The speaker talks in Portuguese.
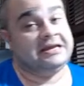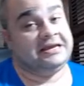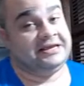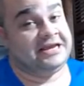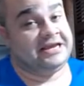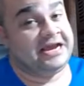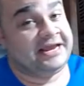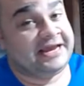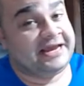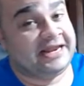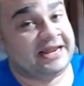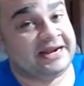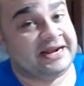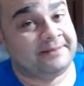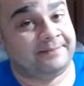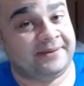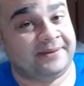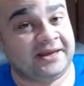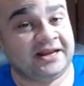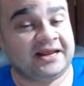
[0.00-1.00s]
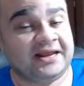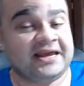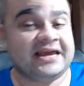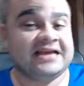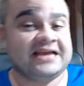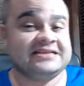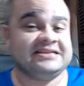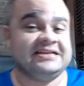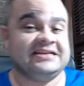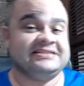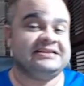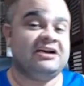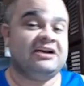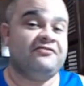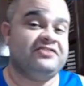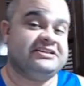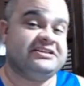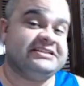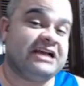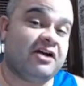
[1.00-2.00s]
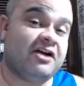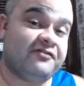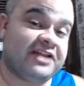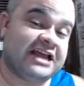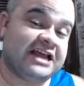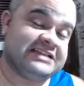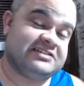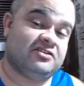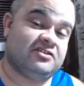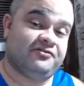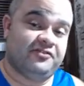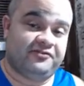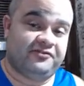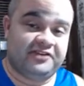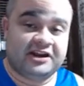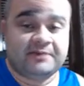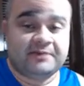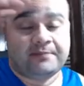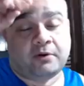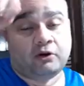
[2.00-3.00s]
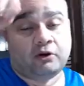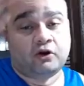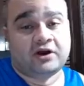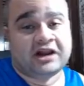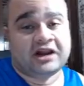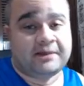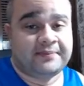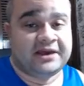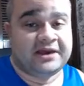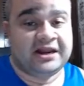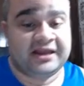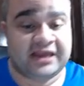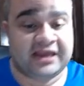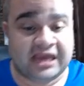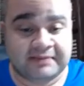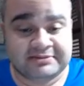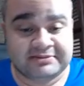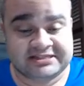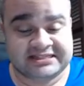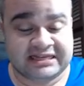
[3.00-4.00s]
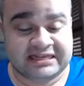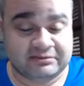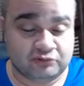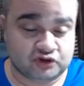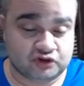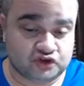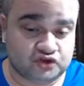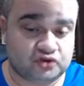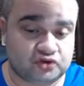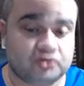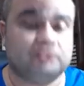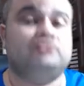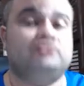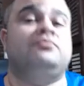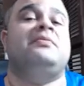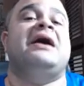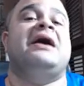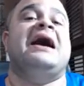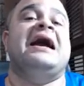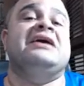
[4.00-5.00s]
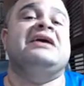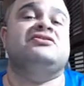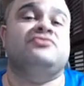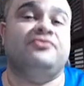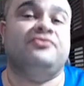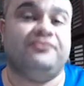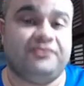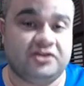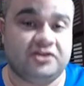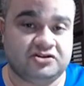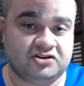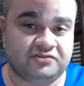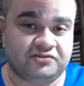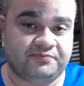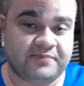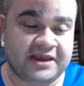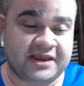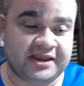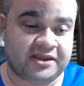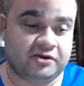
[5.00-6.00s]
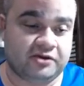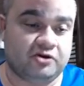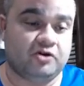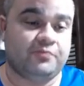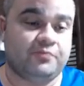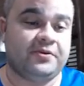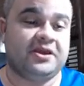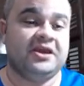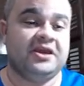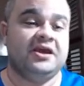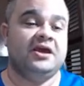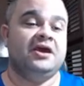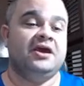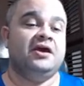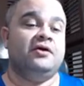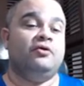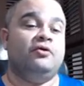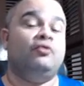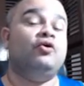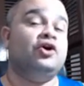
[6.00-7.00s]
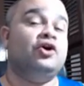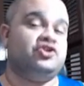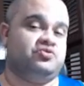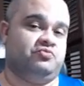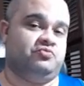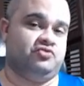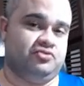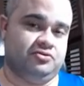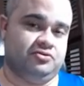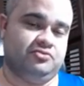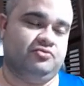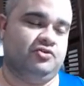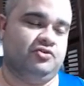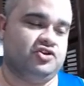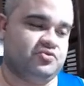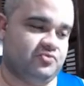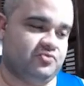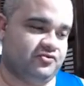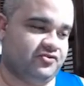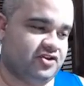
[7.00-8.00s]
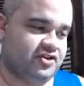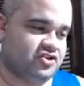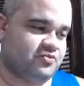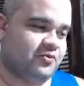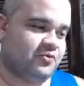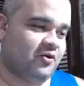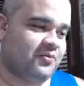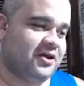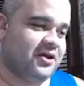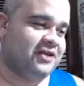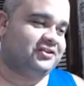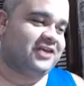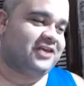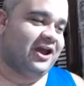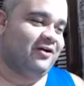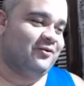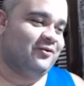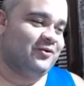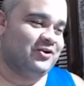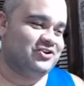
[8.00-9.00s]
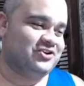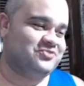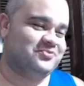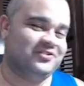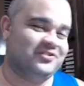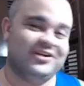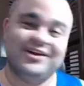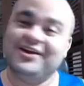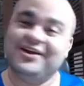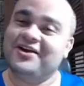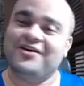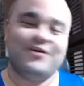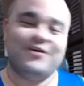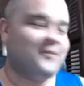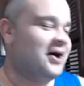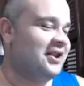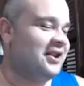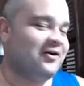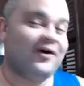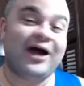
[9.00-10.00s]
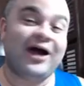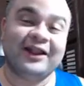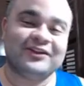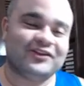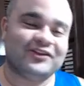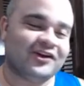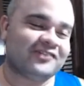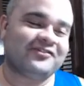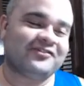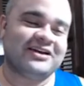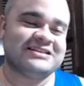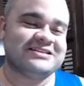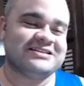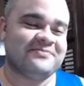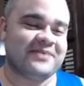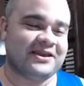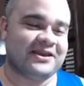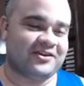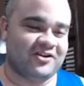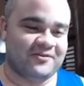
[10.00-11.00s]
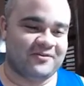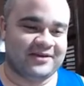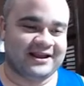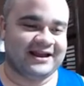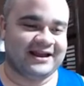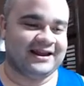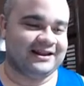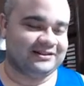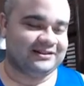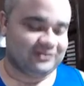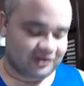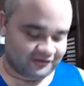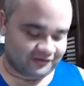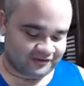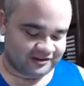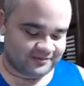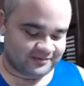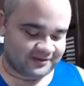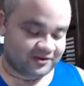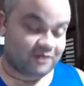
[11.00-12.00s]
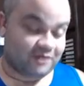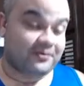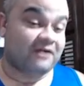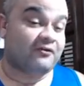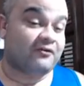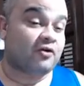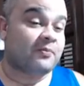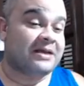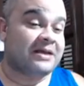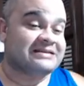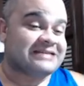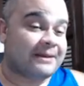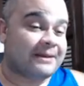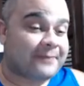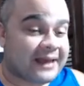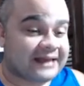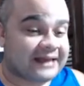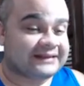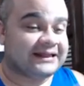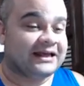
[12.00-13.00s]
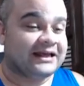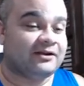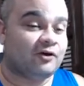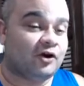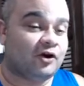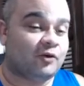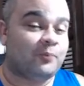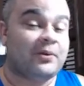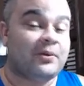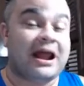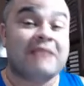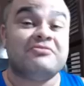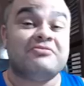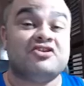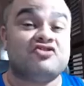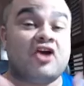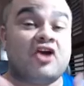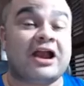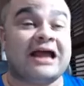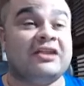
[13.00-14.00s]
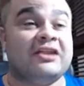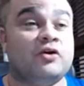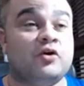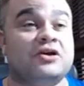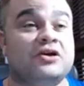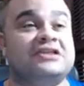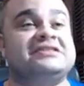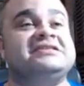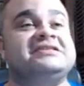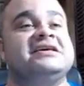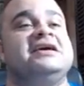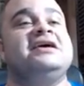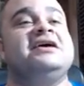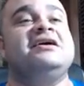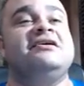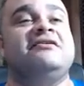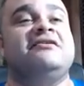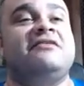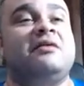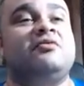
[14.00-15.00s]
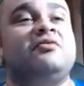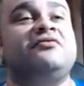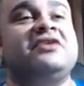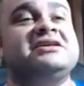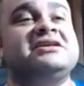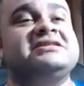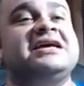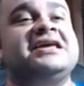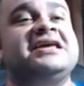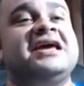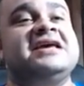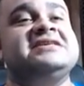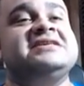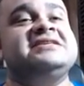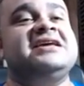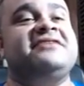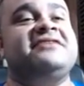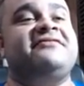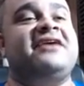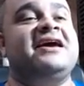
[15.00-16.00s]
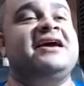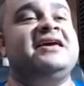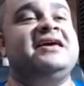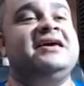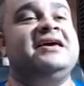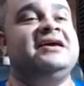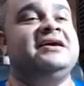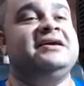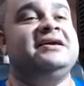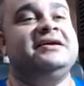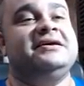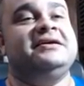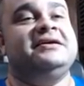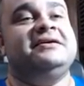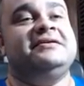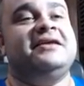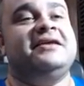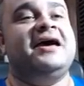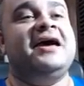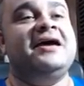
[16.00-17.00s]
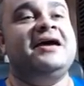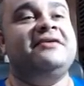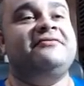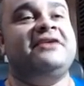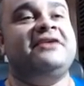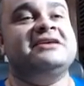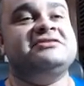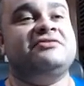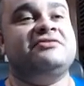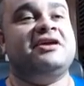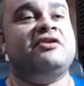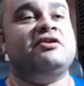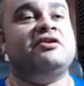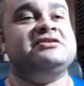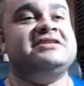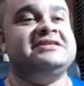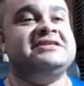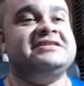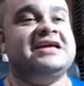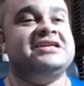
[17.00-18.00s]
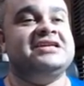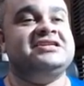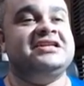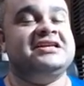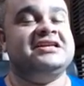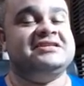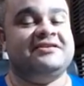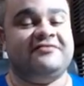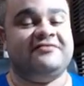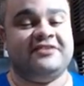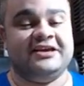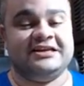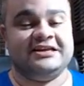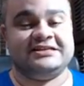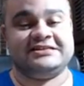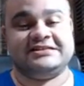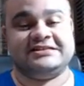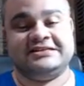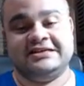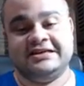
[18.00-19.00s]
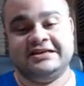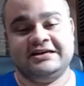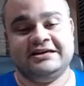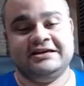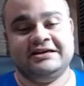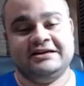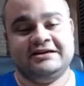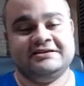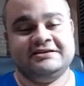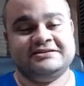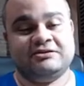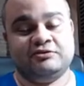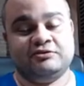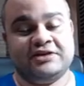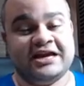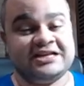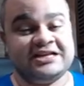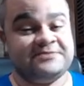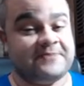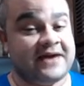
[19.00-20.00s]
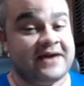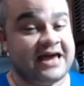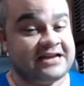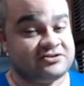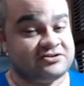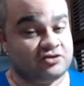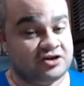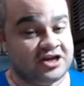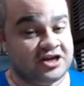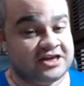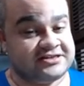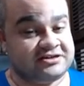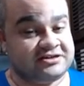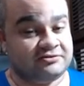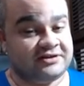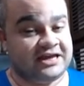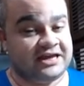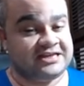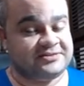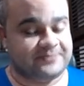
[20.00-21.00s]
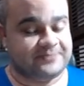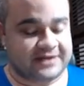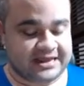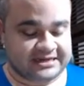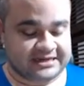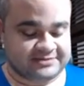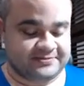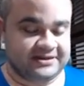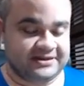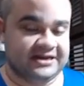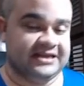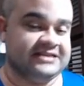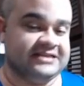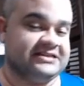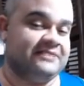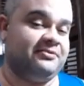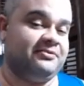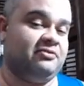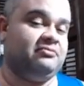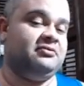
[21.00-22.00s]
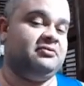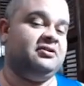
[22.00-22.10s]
E aí, galera, beleza? Salve, salve, nação fifeira, Paulo Grapelli Games, estamos junto, mais um vídeo de Pack Open. último, último vídeo, prometo que é o último. Mano, eu adoro fazer Pack Open, cara, adoro fazer Pack Open, mas vou começar apertando, ouro prime de jogadores. Vamos ver se a Yezinha vai, né, fazer um negocinho certinho dessa vez. São 10 packs, Donier, são 10 packs, beleza, abriu.